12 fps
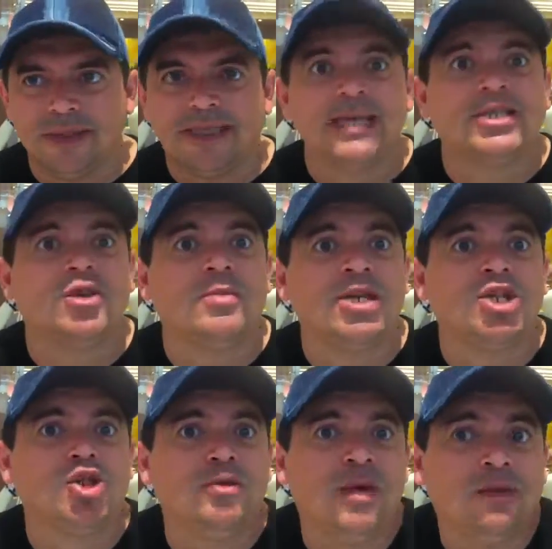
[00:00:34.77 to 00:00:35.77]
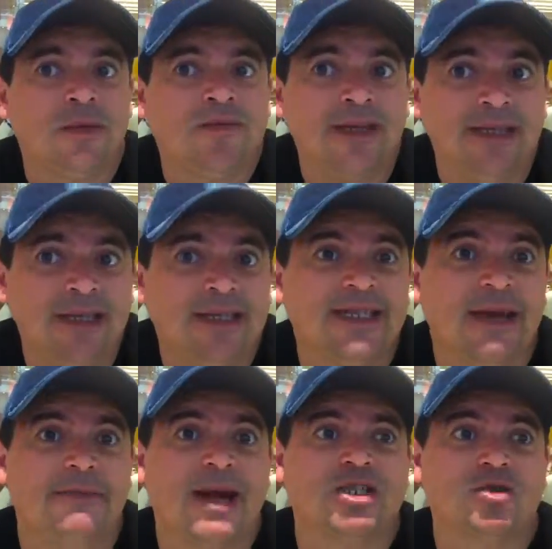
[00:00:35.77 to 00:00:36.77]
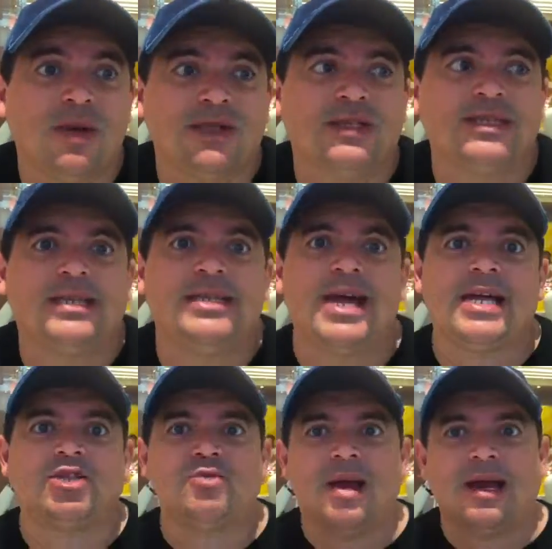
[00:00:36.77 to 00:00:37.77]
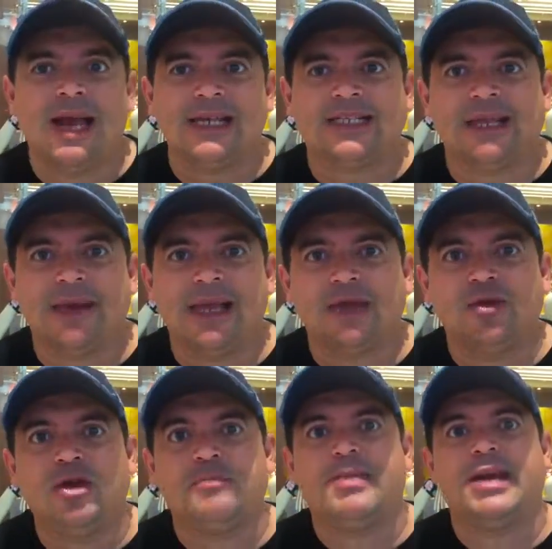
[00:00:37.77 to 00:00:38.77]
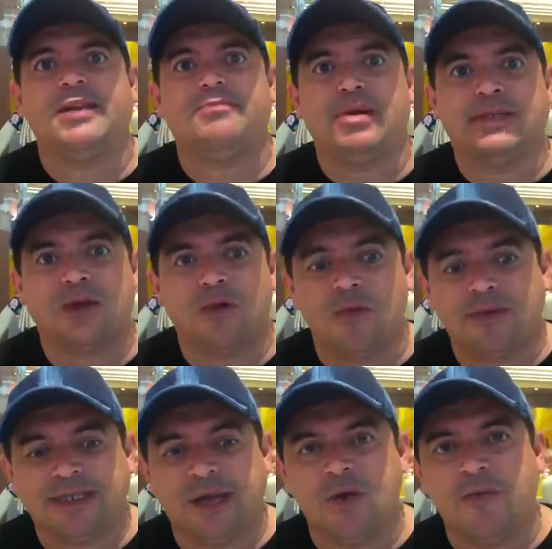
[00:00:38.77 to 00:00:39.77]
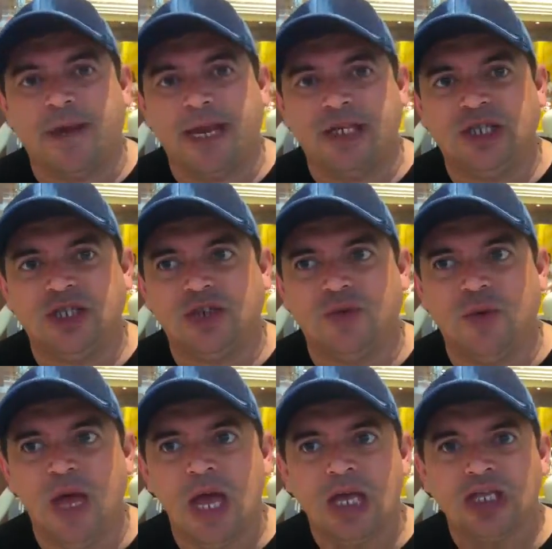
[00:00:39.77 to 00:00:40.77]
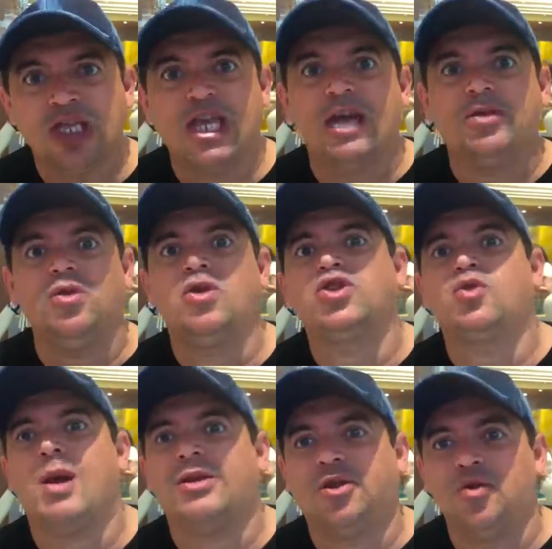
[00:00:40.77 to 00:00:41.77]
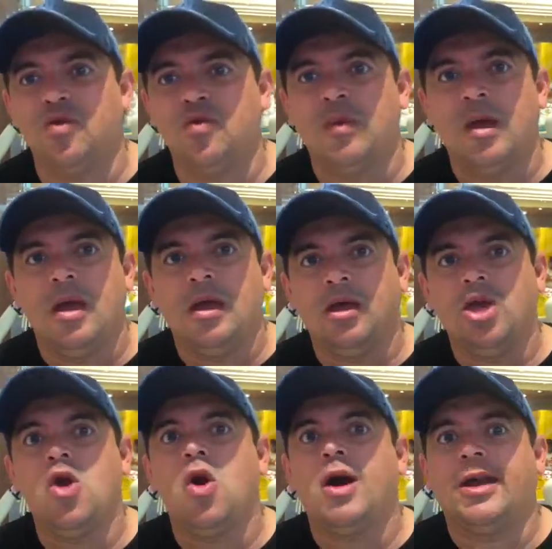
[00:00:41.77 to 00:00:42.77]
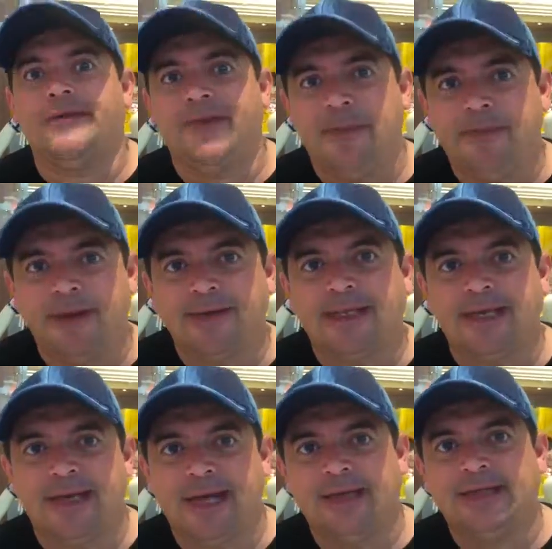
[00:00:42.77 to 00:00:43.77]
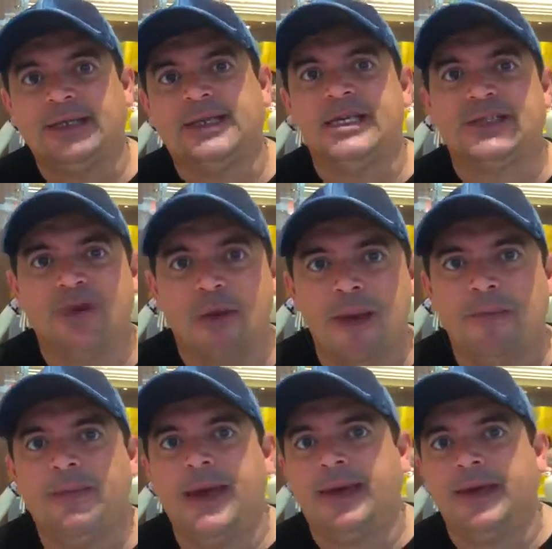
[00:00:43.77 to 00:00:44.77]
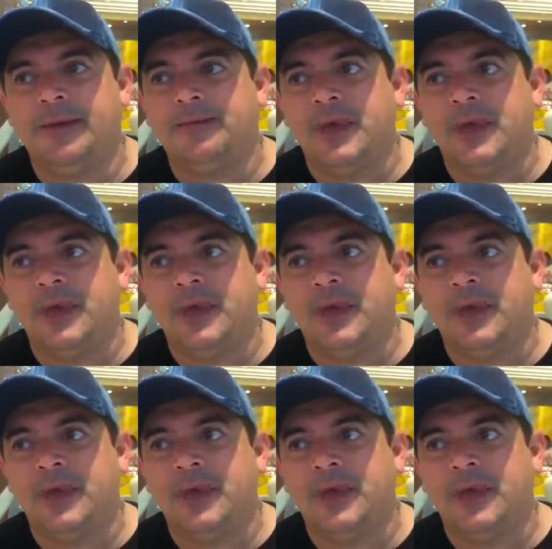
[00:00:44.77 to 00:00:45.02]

Sem sombra de dúvida. Nós estamos fazendo esse debate com a sociedade, com a classe trabalhadora, para que possa ser compreendido de que a 241, que hora vai para o Senado e se transforma a PEC